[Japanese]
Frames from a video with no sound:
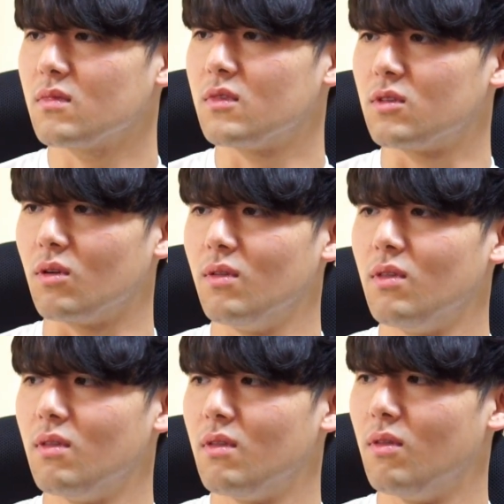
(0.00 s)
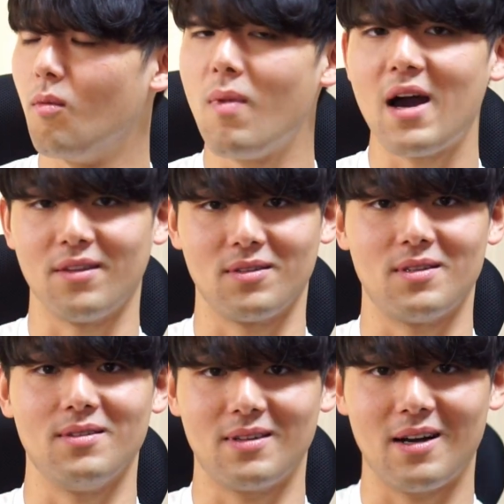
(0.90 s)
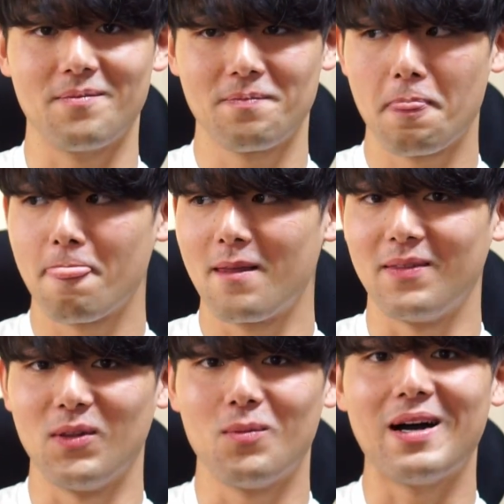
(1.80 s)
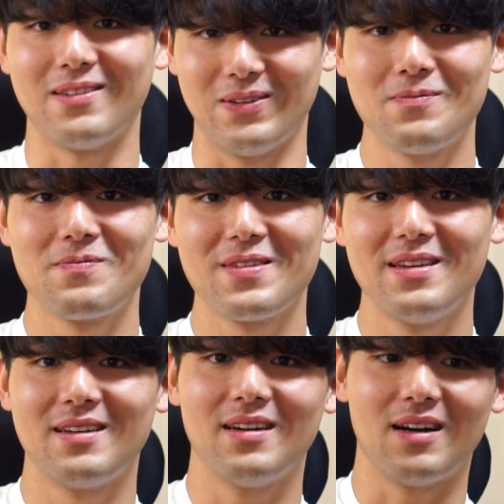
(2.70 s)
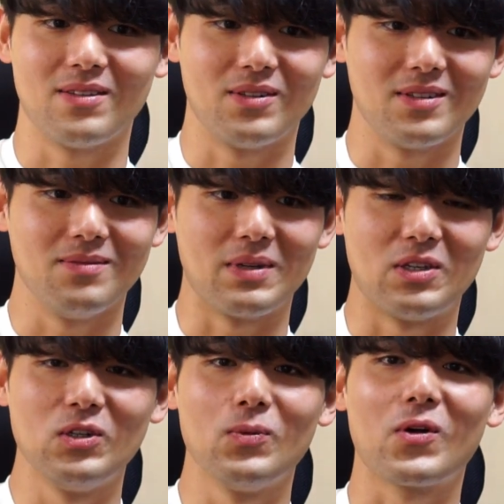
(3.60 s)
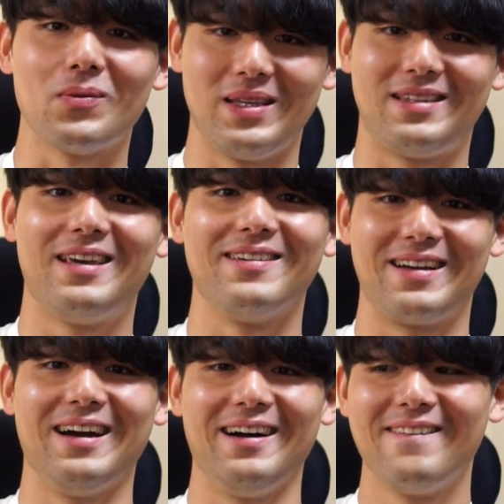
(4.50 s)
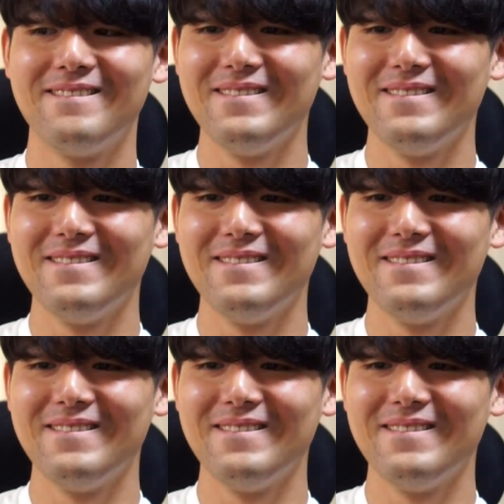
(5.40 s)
うんとノマードっていうかノマードあの、まあ、遊牧民っていうか